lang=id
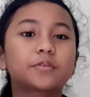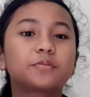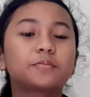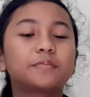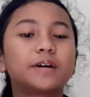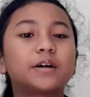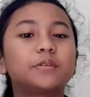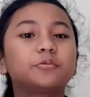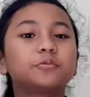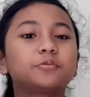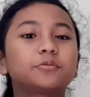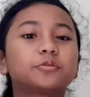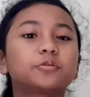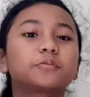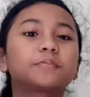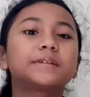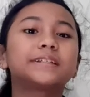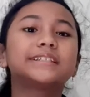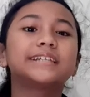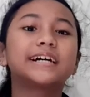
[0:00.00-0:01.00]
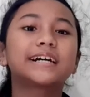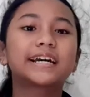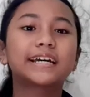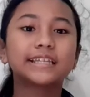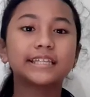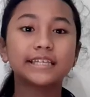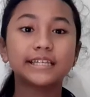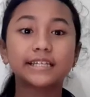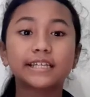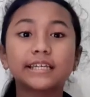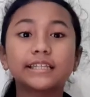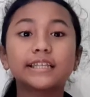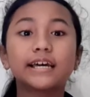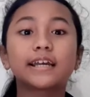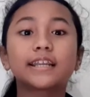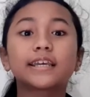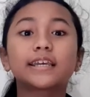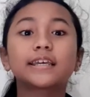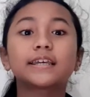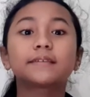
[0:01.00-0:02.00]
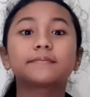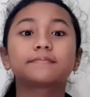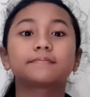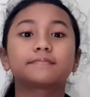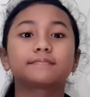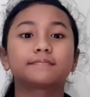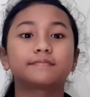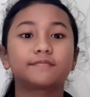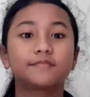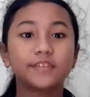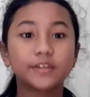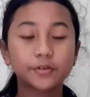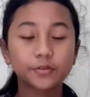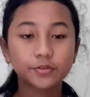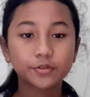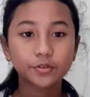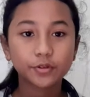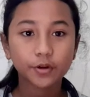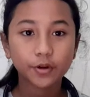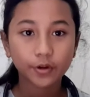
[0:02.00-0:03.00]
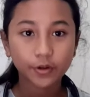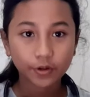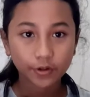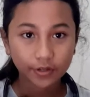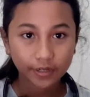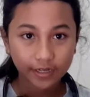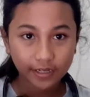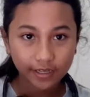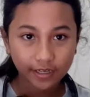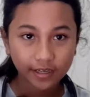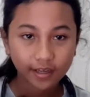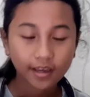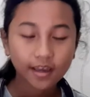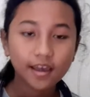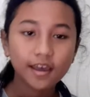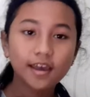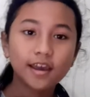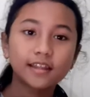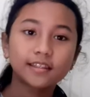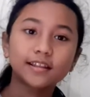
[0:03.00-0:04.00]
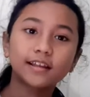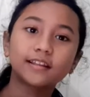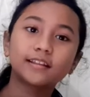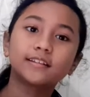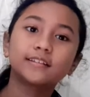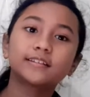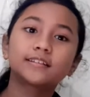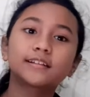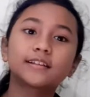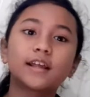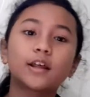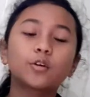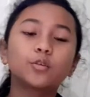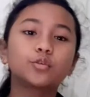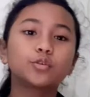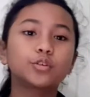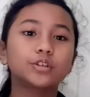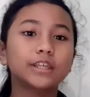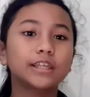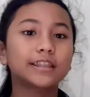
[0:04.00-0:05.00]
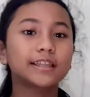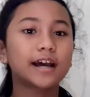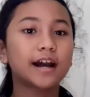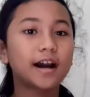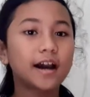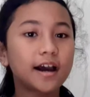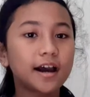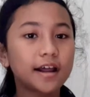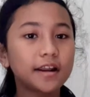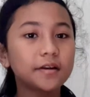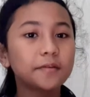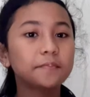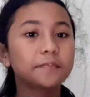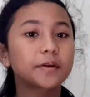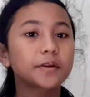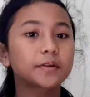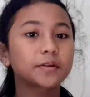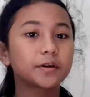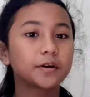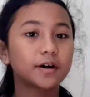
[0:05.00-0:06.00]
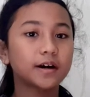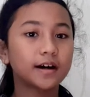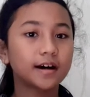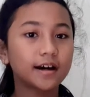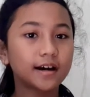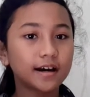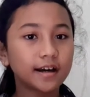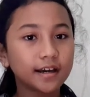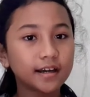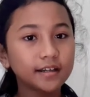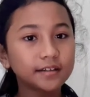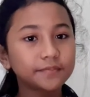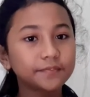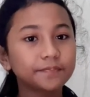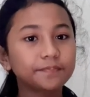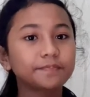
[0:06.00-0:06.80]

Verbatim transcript: rumah untuk menjaga diri dari virus corona dan selalu cuci tangan, berdoa,